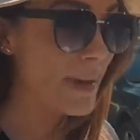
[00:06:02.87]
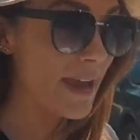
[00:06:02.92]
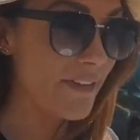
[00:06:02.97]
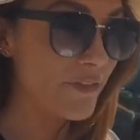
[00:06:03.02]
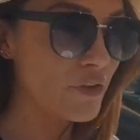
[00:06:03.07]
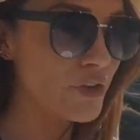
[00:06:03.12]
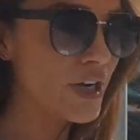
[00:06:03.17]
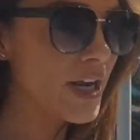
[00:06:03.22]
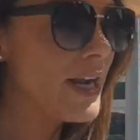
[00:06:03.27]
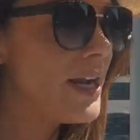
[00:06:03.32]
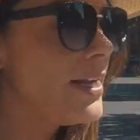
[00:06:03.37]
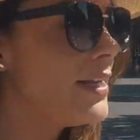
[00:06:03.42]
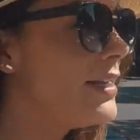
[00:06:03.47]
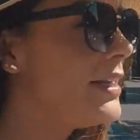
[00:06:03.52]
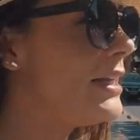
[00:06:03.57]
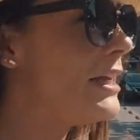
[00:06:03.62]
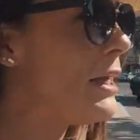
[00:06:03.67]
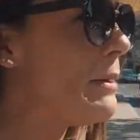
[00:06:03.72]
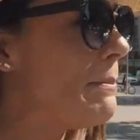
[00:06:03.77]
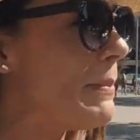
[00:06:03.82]
peatonal.
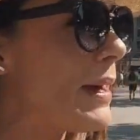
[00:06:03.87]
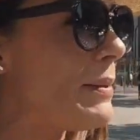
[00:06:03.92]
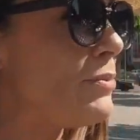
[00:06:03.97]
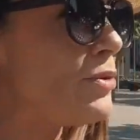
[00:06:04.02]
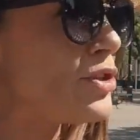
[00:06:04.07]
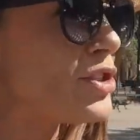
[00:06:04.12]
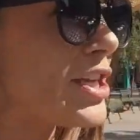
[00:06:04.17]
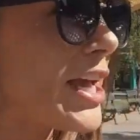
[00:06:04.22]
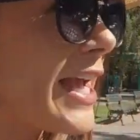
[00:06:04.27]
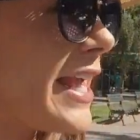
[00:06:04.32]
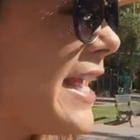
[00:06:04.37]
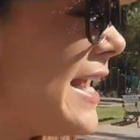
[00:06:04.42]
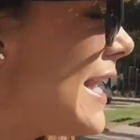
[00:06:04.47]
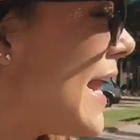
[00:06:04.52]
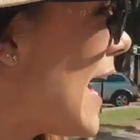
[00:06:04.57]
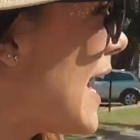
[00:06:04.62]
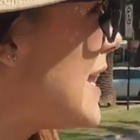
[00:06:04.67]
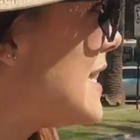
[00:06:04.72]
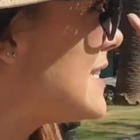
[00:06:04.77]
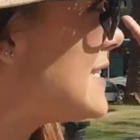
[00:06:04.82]
Vamos a ir
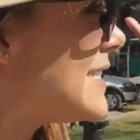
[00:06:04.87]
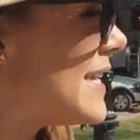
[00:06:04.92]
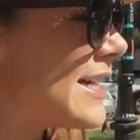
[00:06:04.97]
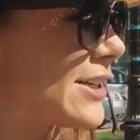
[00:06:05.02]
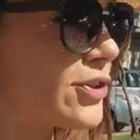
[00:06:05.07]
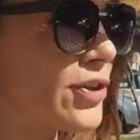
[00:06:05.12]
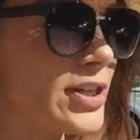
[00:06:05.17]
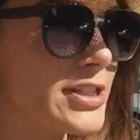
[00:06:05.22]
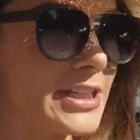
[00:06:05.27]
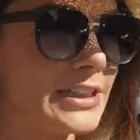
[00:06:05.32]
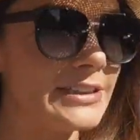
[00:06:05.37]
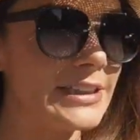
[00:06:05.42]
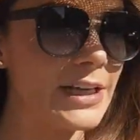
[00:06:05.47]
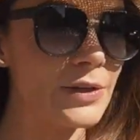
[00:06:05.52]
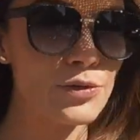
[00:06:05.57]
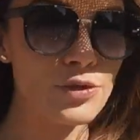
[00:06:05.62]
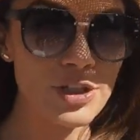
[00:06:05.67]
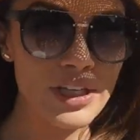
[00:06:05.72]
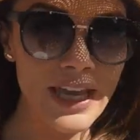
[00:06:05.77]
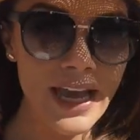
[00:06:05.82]
al Cerro de Santa
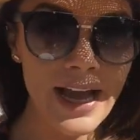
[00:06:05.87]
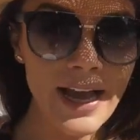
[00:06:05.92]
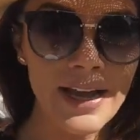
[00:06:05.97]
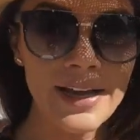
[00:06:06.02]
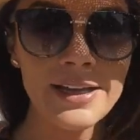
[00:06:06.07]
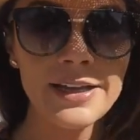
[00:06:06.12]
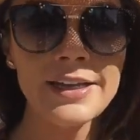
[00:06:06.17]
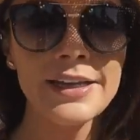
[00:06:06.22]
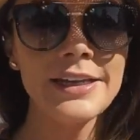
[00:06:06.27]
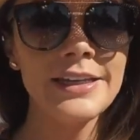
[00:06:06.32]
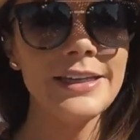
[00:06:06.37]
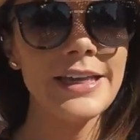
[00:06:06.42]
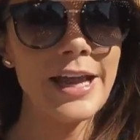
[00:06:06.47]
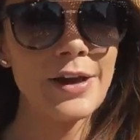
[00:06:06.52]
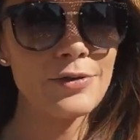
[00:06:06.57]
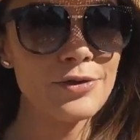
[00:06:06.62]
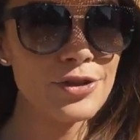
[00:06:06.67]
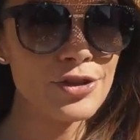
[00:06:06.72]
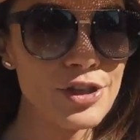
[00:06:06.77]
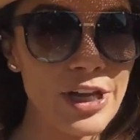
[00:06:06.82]
Lucía y a
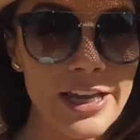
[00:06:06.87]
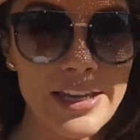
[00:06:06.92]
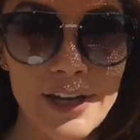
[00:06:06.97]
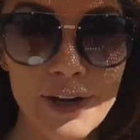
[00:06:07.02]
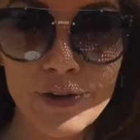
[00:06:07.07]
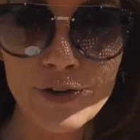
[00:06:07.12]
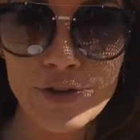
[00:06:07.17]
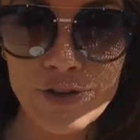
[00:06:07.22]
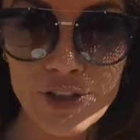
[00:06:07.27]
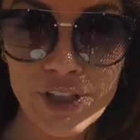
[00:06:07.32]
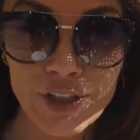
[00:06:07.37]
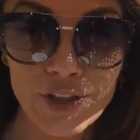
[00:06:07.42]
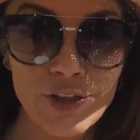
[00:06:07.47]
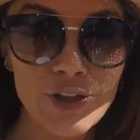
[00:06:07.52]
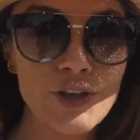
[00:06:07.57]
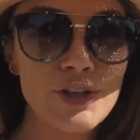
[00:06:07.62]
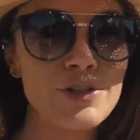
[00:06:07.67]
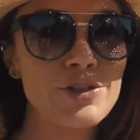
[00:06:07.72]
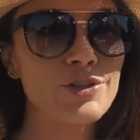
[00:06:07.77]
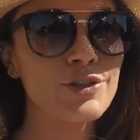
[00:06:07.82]
unos
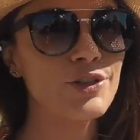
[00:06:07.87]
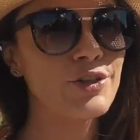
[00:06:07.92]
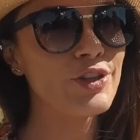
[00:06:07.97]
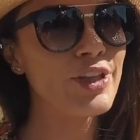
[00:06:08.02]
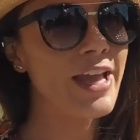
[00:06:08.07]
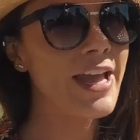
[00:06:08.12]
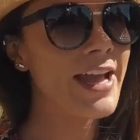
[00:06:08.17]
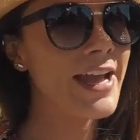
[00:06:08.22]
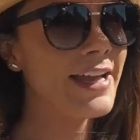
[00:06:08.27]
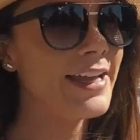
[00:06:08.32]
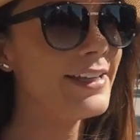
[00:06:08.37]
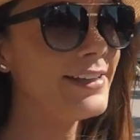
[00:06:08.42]
callejoncitos donde hay